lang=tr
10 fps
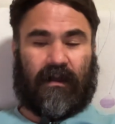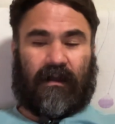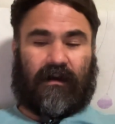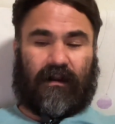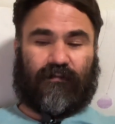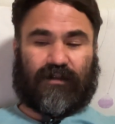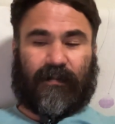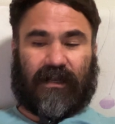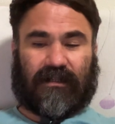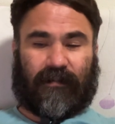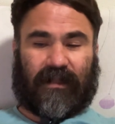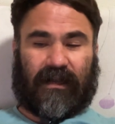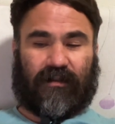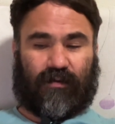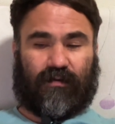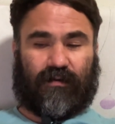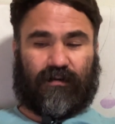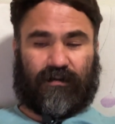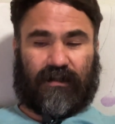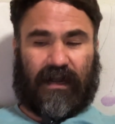Kılavuz hep kestirmeden
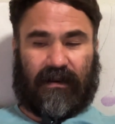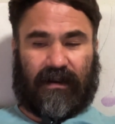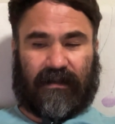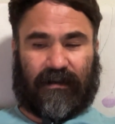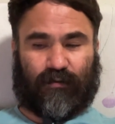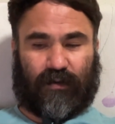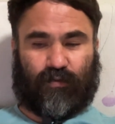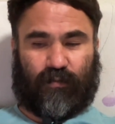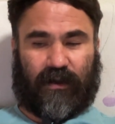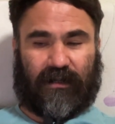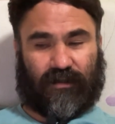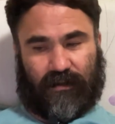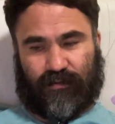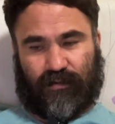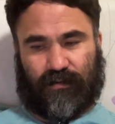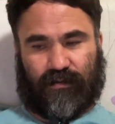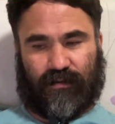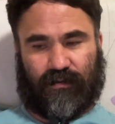gidiyor, yerlilerden uzak durmaya çalışıyordu.